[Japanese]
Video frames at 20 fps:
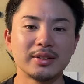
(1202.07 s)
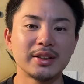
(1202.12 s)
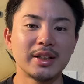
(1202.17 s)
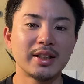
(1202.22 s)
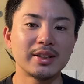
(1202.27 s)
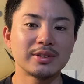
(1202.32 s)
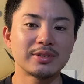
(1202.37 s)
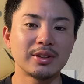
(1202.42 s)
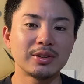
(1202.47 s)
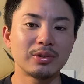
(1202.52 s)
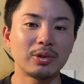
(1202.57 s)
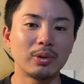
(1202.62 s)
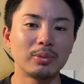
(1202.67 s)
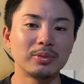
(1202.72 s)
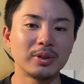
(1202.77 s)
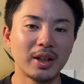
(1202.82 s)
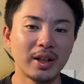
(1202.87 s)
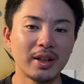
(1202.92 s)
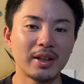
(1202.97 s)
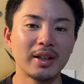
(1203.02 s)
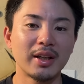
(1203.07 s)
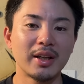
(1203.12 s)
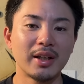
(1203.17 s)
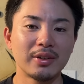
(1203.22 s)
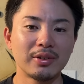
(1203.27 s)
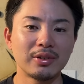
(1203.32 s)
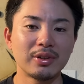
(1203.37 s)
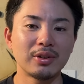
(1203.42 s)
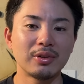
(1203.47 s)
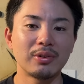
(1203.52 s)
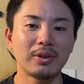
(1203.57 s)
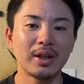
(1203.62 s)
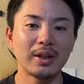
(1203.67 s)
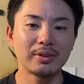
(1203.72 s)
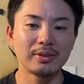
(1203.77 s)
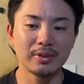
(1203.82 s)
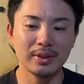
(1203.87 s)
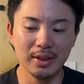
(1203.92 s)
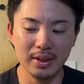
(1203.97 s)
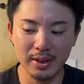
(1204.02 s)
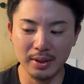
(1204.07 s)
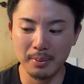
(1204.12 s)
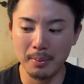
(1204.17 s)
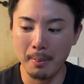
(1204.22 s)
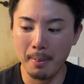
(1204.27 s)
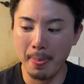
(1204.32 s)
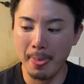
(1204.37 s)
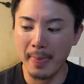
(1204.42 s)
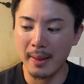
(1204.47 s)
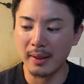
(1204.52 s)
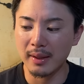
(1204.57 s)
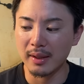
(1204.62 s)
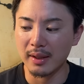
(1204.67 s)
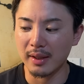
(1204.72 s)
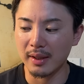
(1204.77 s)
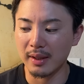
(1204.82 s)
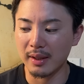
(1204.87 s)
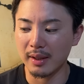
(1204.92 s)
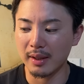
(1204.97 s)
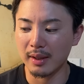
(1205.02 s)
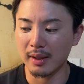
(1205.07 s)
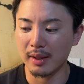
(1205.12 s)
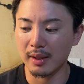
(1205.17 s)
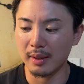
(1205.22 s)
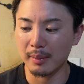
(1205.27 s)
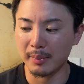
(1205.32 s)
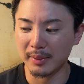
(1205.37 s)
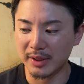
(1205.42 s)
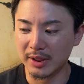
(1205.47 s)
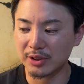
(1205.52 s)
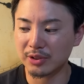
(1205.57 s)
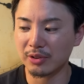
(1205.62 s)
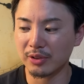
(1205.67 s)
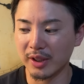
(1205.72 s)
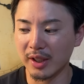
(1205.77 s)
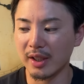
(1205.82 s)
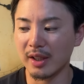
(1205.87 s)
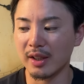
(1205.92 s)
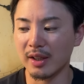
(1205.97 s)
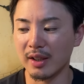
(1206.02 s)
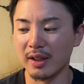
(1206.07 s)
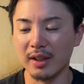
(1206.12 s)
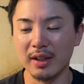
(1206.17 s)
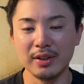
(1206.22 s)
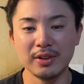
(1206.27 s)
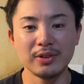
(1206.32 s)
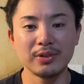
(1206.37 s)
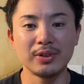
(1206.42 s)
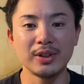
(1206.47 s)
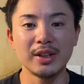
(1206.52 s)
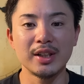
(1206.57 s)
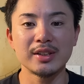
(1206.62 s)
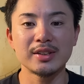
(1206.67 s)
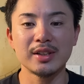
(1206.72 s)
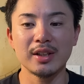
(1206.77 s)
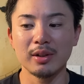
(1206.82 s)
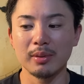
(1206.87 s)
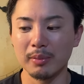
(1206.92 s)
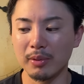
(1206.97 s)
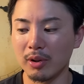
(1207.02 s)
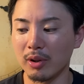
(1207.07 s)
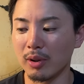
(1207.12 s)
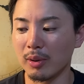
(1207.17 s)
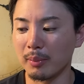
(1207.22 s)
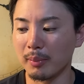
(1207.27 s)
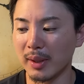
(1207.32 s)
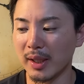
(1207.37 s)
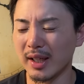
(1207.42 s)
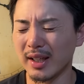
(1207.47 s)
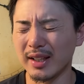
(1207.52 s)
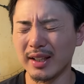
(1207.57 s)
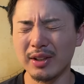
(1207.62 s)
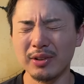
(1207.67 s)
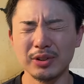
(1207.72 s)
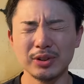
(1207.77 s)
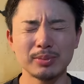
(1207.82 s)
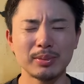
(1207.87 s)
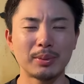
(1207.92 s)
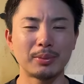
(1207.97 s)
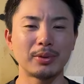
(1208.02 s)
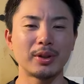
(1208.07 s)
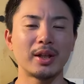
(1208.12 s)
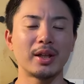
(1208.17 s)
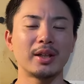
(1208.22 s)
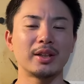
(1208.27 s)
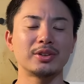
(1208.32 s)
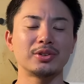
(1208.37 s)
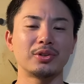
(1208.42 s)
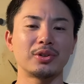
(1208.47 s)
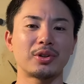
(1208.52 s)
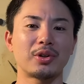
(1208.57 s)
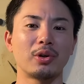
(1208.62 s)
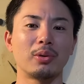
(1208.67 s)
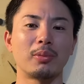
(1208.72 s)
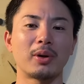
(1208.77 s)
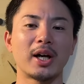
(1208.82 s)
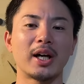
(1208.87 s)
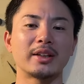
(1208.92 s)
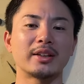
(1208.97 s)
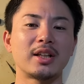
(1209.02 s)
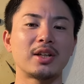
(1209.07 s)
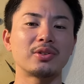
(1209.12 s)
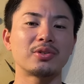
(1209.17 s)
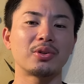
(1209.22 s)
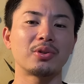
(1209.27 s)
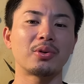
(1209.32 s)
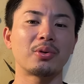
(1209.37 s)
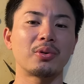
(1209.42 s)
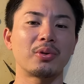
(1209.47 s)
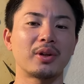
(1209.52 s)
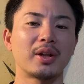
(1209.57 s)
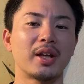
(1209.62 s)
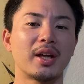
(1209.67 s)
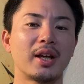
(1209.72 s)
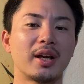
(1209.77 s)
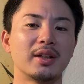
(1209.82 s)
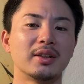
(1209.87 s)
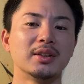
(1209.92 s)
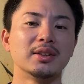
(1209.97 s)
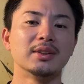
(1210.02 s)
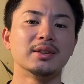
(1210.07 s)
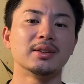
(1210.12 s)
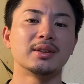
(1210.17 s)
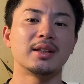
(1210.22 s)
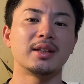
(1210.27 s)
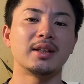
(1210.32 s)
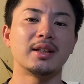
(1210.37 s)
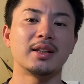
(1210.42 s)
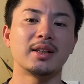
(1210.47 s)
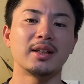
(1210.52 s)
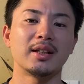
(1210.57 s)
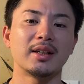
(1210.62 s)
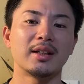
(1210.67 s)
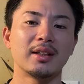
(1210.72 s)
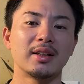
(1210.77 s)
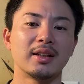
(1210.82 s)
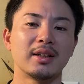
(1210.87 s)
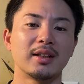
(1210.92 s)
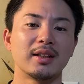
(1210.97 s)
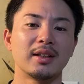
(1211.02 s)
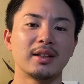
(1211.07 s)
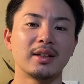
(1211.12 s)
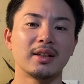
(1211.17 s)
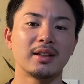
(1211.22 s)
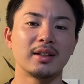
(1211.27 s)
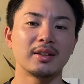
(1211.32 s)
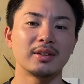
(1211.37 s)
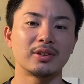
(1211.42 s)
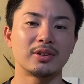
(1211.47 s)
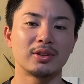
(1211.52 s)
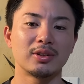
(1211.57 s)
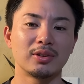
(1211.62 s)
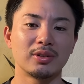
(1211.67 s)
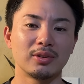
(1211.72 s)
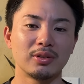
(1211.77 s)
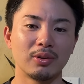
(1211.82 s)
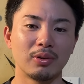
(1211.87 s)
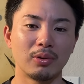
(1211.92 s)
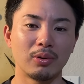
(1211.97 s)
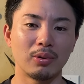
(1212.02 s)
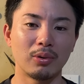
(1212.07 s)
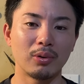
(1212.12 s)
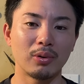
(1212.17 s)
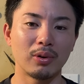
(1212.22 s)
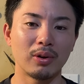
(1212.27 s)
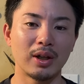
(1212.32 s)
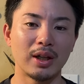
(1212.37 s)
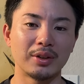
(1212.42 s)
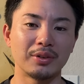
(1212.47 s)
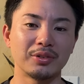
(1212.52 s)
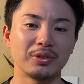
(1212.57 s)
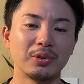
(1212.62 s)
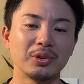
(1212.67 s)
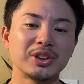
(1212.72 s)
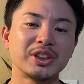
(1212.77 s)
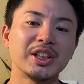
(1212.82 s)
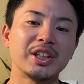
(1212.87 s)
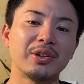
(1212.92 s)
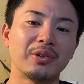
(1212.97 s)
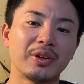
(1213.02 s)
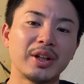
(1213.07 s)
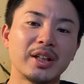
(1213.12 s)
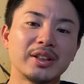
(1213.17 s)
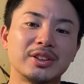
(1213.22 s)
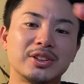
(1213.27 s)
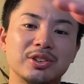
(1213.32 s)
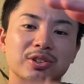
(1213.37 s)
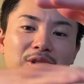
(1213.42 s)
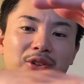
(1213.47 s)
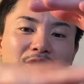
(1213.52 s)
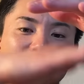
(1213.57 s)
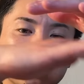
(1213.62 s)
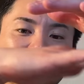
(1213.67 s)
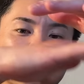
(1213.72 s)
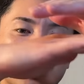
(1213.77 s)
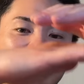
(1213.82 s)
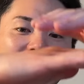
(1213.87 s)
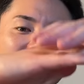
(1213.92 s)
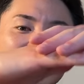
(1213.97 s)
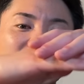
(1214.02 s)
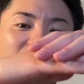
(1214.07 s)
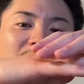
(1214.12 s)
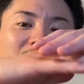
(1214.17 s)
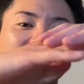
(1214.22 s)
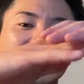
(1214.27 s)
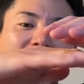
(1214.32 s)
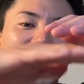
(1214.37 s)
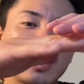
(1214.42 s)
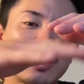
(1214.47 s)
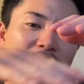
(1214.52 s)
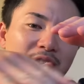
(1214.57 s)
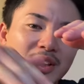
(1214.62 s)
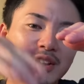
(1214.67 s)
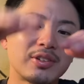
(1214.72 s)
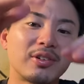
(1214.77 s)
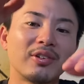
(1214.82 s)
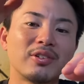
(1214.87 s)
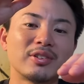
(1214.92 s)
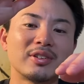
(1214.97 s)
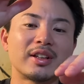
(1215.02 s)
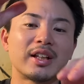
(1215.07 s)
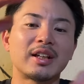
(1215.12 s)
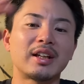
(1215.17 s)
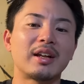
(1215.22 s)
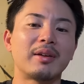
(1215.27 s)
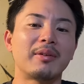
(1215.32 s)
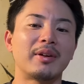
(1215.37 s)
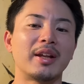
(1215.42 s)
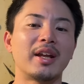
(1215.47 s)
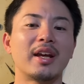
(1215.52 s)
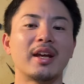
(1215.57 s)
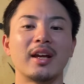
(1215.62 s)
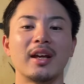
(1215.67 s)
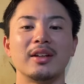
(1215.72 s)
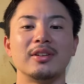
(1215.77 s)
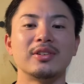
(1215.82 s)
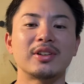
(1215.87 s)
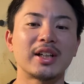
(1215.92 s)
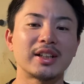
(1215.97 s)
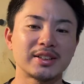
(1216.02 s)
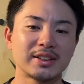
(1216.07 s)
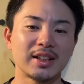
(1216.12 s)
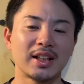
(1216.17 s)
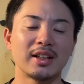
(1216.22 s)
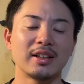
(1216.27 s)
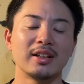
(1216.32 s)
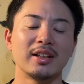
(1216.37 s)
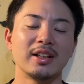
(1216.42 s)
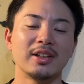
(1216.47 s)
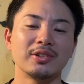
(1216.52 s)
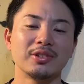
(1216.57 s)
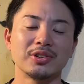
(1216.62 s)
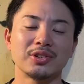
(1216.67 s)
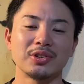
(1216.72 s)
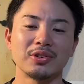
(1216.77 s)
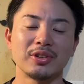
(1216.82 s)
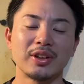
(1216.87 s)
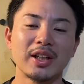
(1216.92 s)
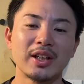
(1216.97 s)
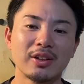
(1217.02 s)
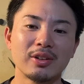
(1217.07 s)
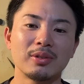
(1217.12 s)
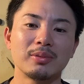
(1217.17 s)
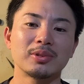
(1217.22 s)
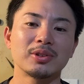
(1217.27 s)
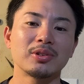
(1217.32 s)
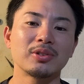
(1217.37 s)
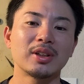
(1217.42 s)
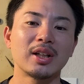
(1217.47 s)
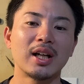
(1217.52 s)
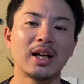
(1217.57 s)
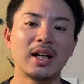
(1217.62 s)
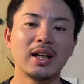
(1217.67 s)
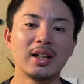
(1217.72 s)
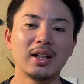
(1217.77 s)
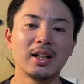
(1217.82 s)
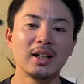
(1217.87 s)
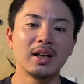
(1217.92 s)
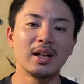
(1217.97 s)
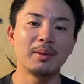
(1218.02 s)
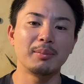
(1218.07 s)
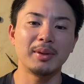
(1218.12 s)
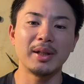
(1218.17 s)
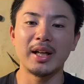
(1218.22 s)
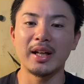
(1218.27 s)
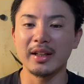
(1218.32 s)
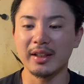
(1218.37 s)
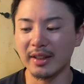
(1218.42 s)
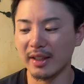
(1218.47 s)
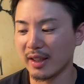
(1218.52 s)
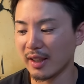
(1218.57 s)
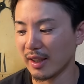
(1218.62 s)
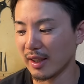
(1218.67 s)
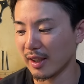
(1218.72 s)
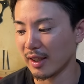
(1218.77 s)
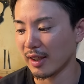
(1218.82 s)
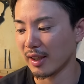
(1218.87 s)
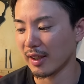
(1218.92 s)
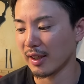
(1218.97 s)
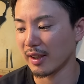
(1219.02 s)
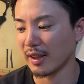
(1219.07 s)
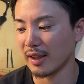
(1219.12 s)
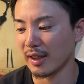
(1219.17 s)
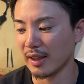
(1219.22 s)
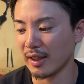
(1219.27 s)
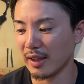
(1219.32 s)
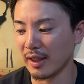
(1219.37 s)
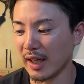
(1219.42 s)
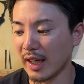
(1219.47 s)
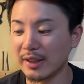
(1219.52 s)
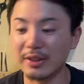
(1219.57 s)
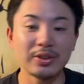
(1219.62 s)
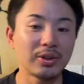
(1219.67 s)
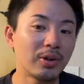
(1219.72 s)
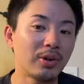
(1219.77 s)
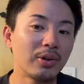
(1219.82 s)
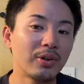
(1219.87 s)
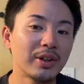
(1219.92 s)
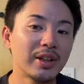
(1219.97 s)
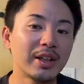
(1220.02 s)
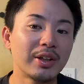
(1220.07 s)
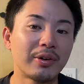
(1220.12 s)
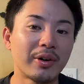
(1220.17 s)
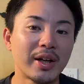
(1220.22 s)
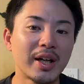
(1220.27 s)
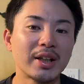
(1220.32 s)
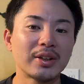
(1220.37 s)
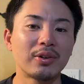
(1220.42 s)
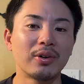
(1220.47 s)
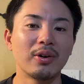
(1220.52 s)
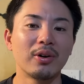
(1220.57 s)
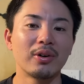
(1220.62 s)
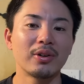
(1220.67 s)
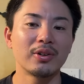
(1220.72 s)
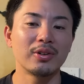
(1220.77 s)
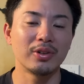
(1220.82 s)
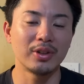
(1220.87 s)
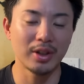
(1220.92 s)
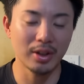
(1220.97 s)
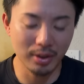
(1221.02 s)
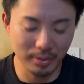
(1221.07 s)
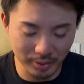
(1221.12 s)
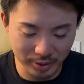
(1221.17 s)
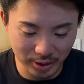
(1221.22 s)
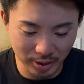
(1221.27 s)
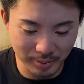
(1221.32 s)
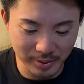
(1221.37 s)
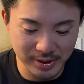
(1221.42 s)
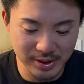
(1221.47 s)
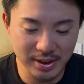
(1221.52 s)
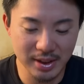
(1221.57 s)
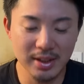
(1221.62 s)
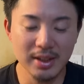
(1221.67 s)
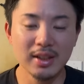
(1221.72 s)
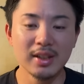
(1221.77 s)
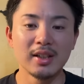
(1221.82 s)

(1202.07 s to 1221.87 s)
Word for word: ジャイアンツはドームでやれるっていうのがあるんで、えー、まあ多少ね、えー、有利ですけども、まあ広島もね、非常に今日も勝ってるというところで、えー、お、あの、お尻をね、ずっとついていく。で、最後にこう、できればね、抜かしてリーグ優勝できる。そんな未来がね、えー、あるといいのかなというふうに思っております。